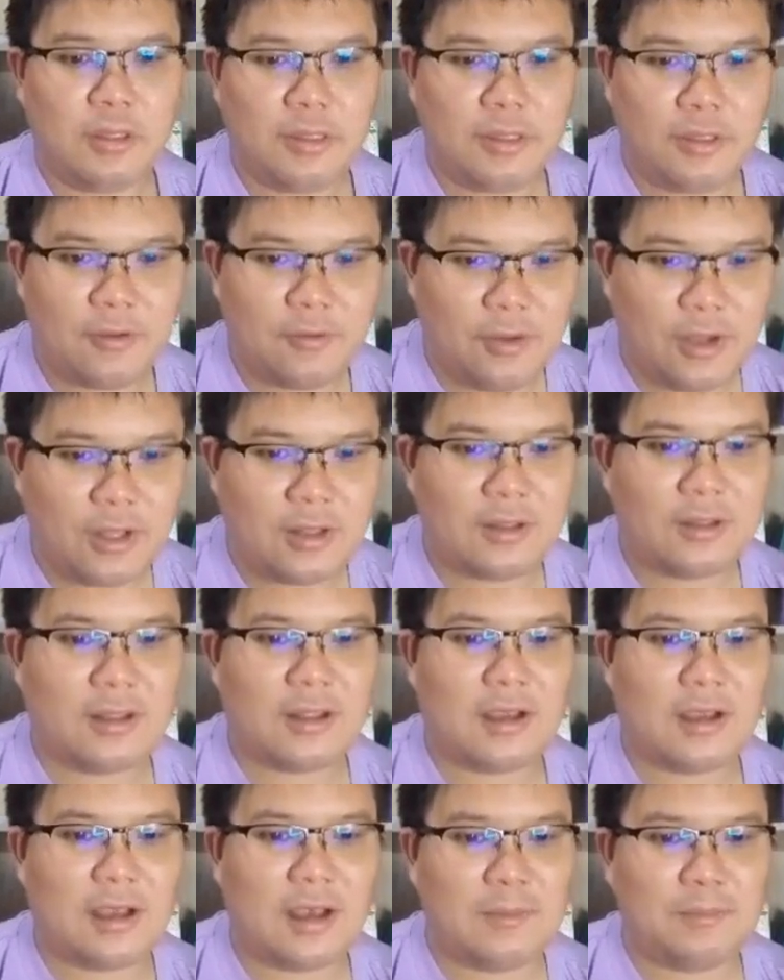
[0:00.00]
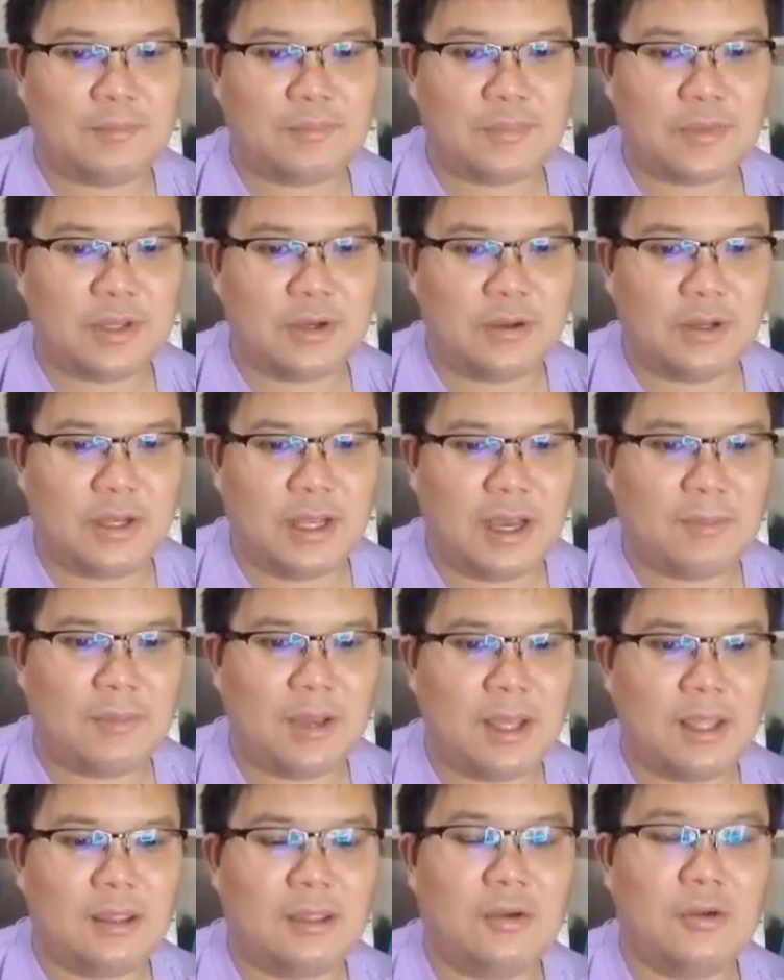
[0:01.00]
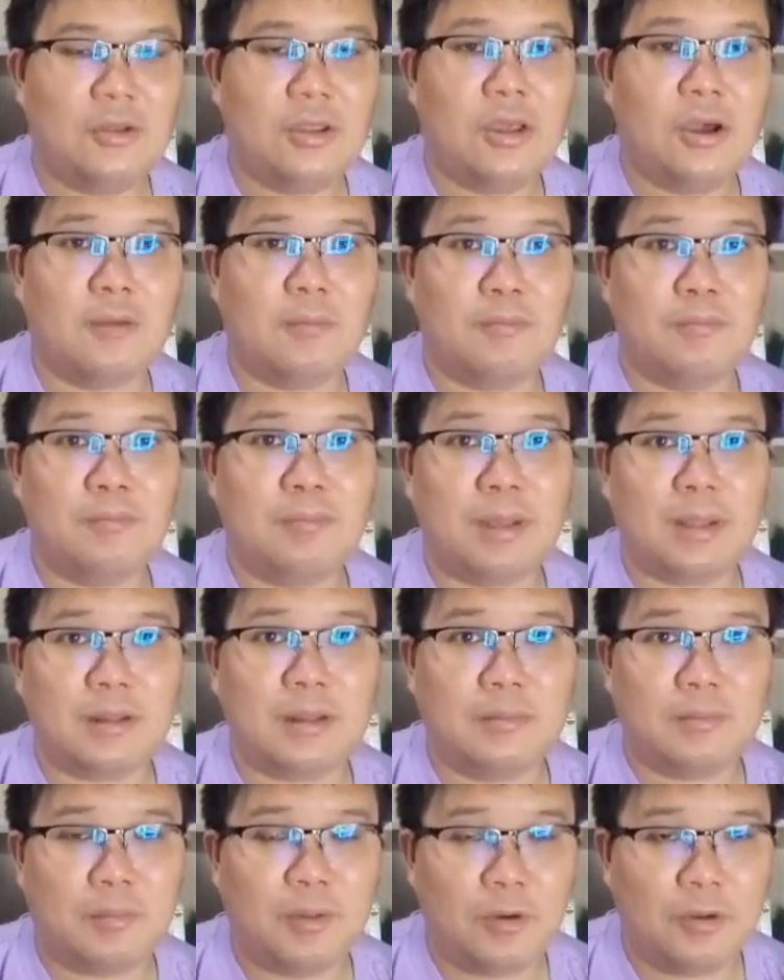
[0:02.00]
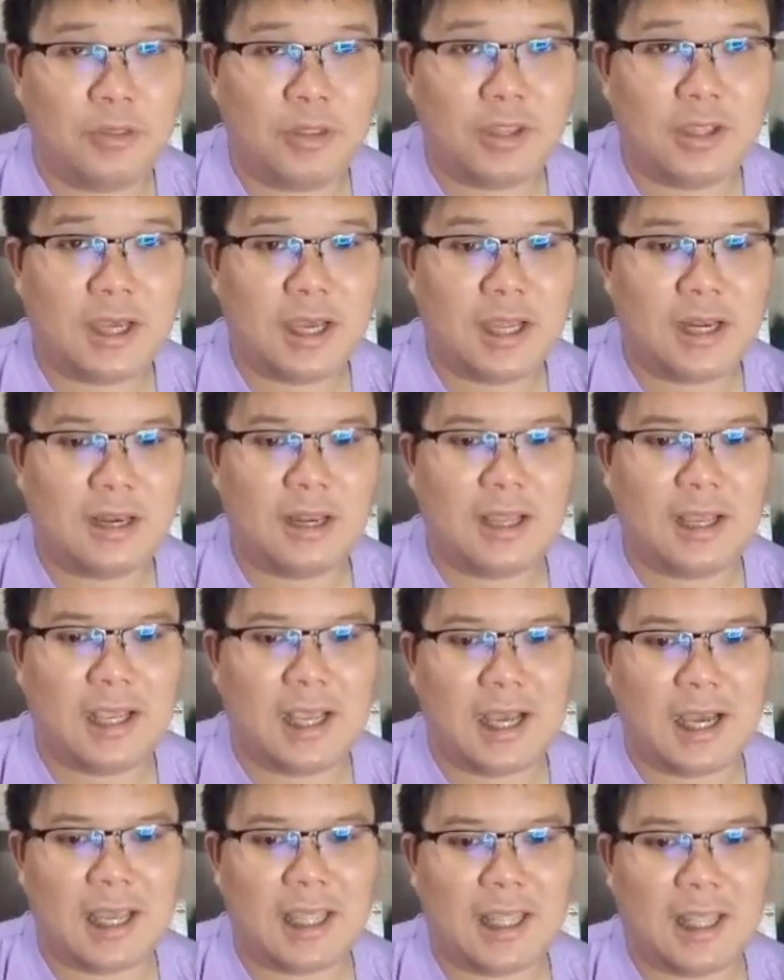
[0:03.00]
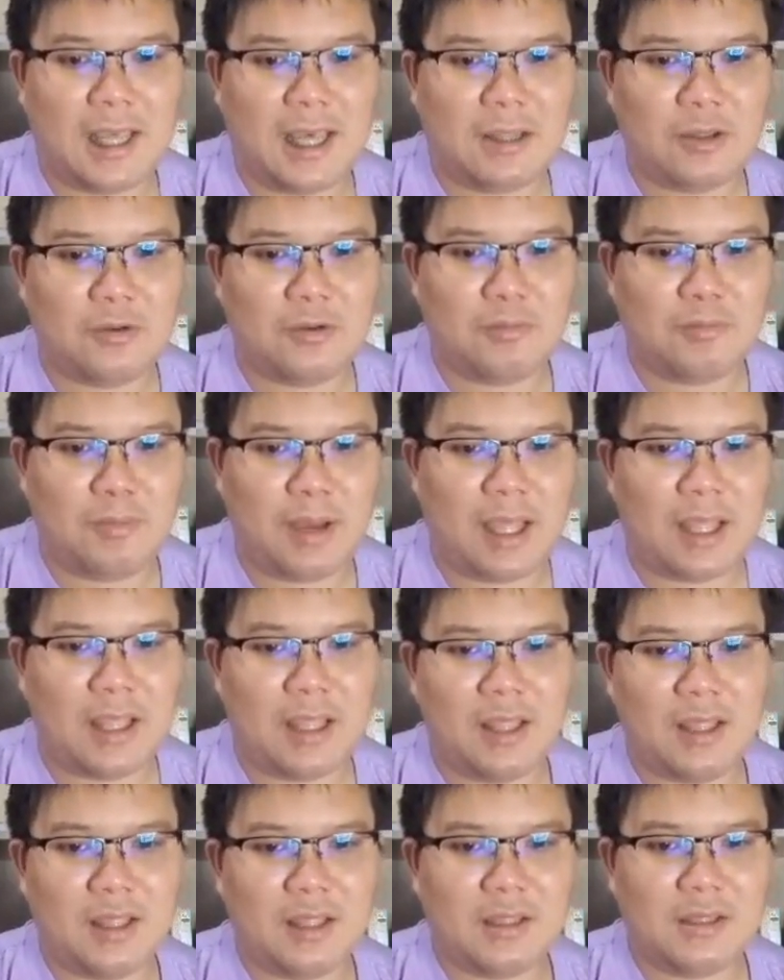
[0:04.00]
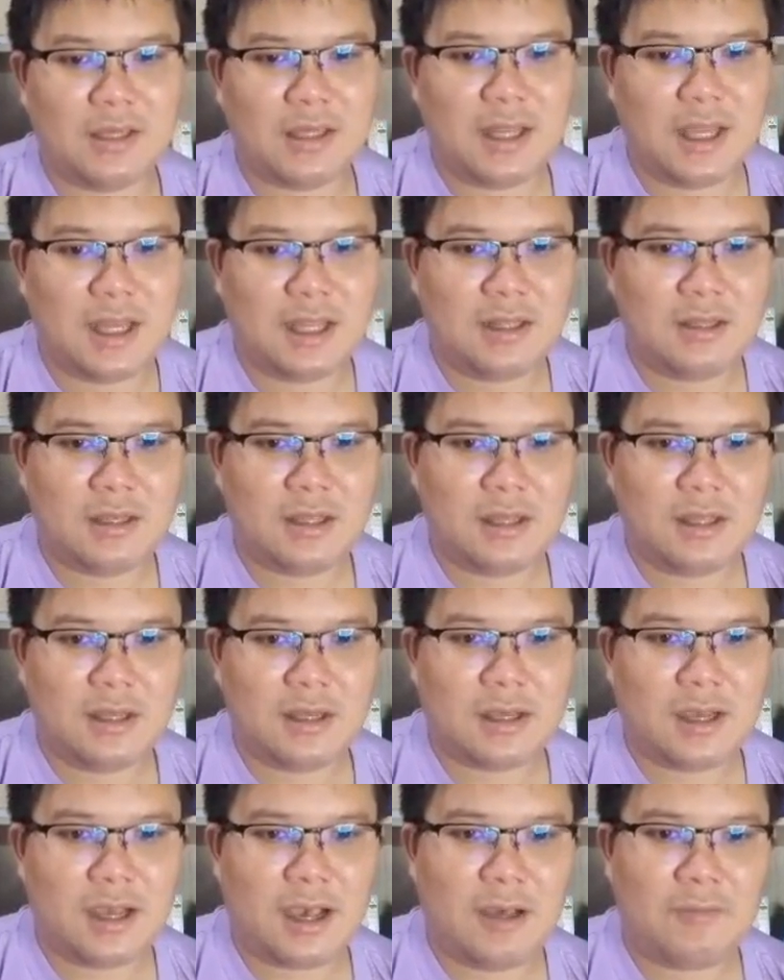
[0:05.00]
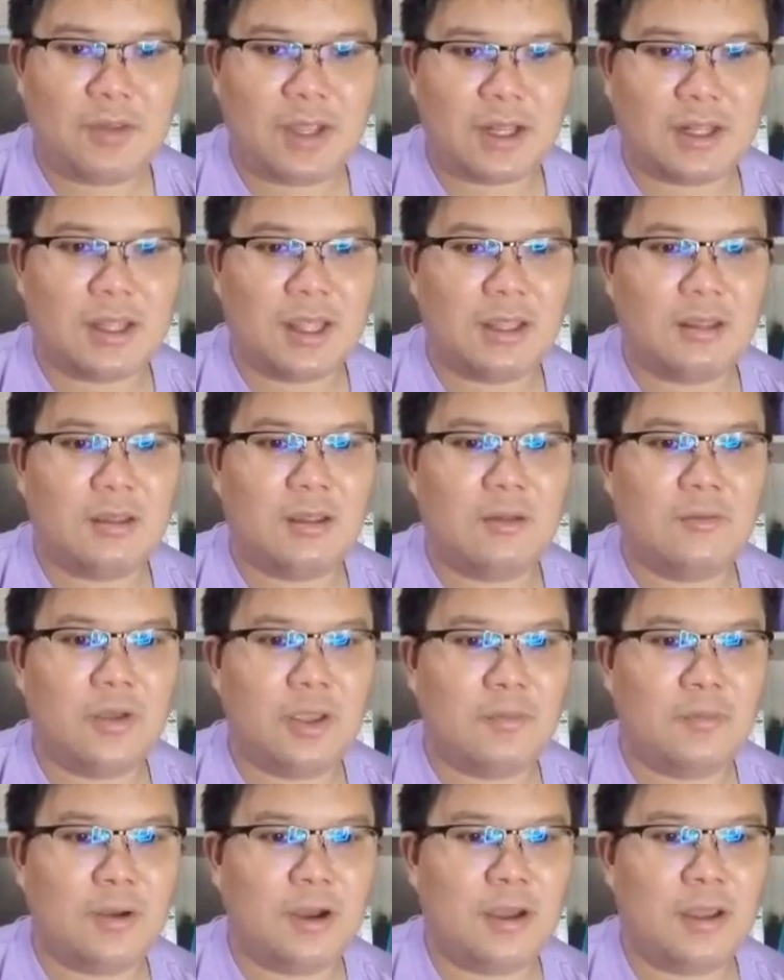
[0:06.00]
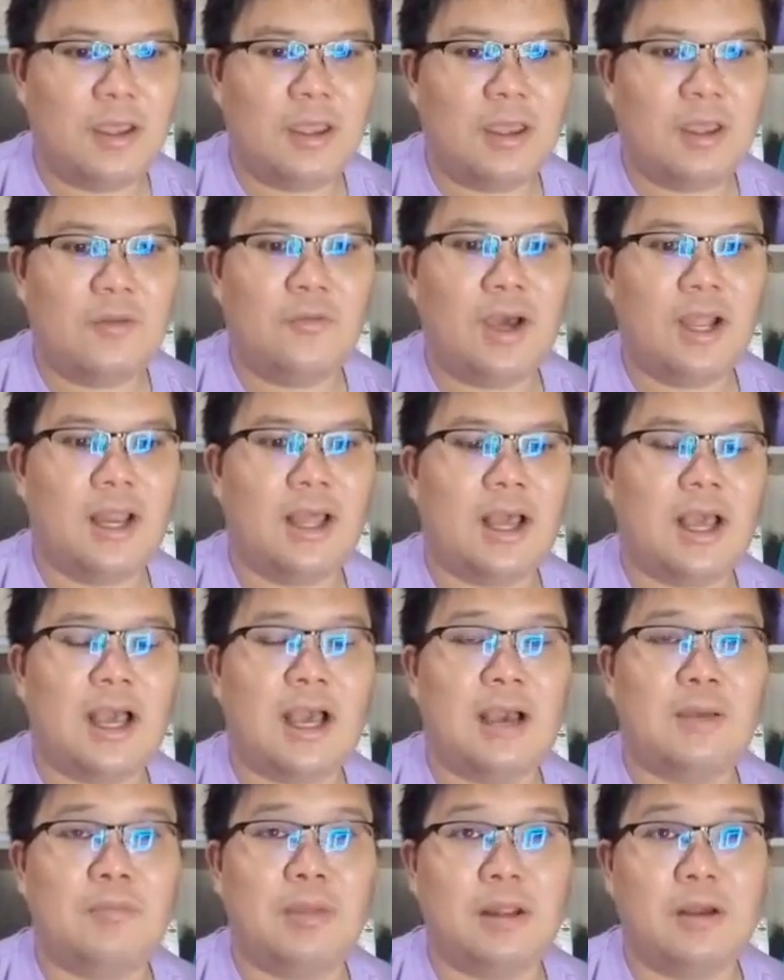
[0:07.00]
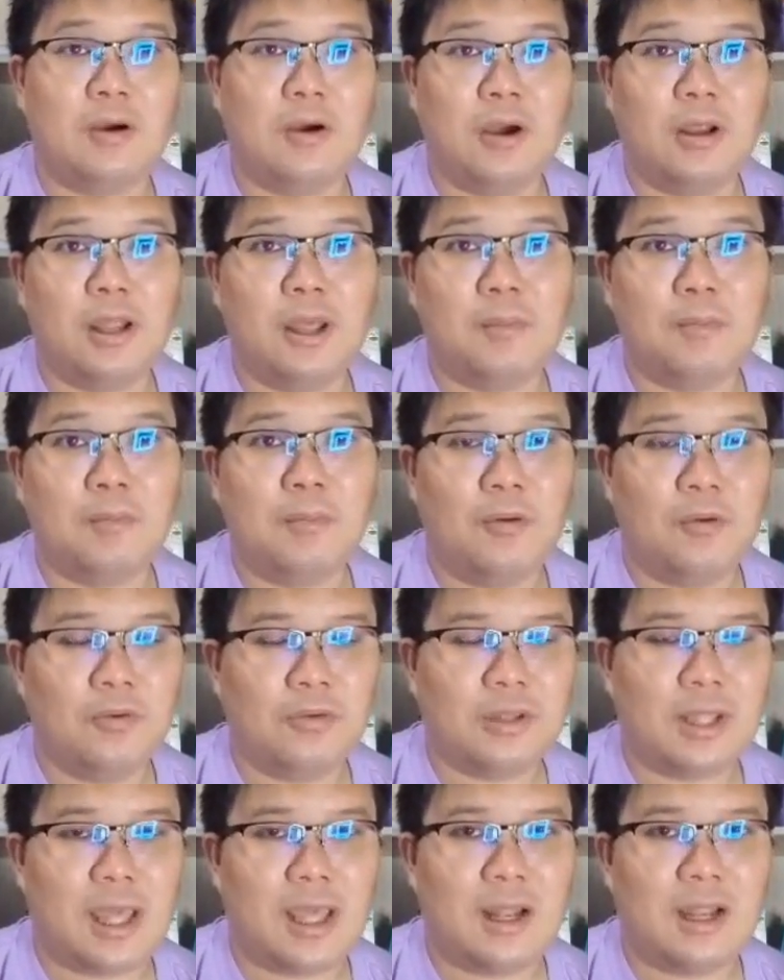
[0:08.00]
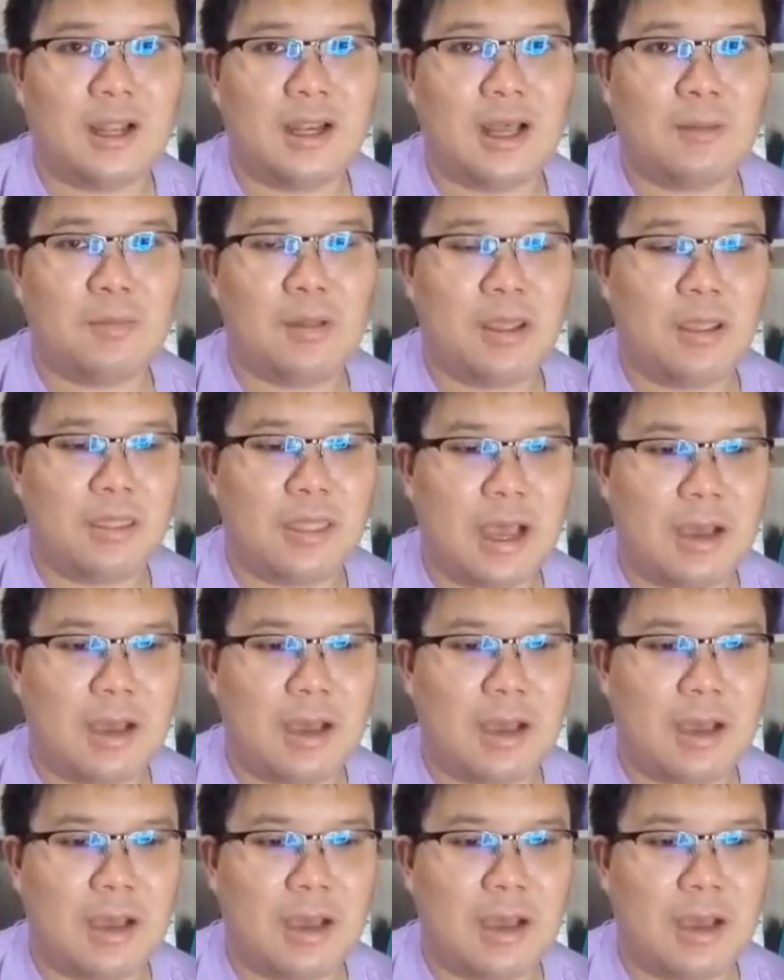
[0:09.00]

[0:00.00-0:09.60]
สควิตนะครับจนทำให้ต้องยอมปิดโพซิชันและขายขาดทุนไป ฉะนั้นกราฟจากเทรดดิ้งวีเผยเห็นว่าราคาบิตคอยได้พุ่งแต่ระดับที่